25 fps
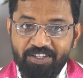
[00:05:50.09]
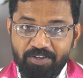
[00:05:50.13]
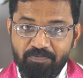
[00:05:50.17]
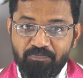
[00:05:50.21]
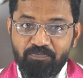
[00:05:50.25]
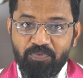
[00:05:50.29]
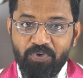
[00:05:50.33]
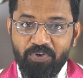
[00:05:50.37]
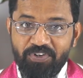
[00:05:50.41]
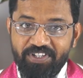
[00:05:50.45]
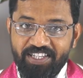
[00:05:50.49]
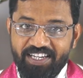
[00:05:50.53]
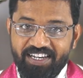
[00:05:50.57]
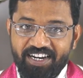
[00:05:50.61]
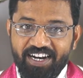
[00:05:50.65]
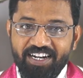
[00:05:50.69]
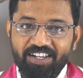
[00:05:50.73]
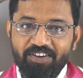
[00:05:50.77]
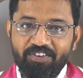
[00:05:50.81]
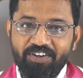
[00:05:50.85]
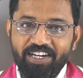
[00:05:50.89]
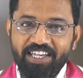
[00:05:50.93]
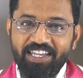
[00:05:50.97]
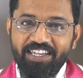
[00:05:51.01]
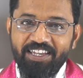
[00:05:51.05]
இப்பொழுது
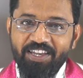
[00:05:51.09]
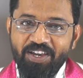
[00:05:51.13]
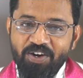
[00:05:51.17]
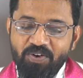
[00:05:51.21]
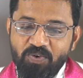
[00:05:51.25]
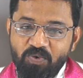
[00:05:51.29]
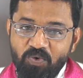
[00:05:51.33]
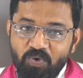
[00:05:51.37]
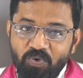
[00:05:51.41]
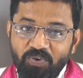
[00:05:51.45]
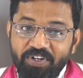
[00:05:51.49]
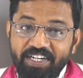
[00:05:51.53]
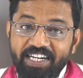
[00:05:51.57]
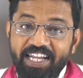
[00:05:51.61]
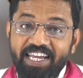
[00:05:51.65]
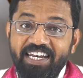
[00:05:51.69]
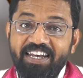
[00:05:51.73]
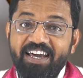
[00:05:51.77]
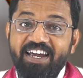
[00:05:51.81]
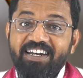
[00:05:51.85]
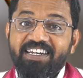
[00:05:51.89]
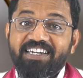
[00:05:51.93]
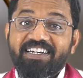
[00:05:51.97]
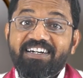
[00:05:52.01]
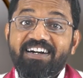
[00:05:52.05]
கடவுளே உன்னை
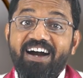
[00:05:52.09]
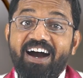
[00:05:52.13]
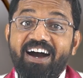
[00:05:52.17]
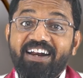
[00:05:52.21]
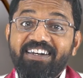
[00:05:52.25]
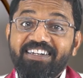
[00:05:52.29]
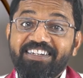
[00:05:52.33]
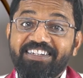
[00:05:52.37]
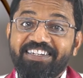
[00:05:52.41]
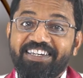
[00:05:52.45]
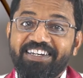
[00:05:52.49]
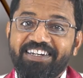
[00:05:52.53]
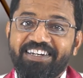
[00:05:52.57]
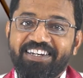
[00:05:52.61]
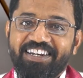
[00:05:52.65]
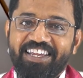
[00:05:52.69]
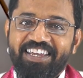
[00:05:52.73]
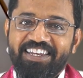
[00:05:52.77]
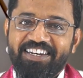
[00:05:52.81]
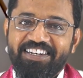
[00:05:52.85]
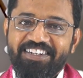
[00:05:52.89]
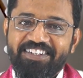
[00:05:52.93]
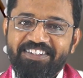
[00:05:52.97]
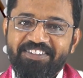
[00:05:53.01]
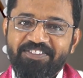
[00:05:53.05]
நான்
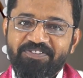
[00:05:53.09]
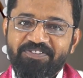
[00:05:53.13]
காண்கின்றேன்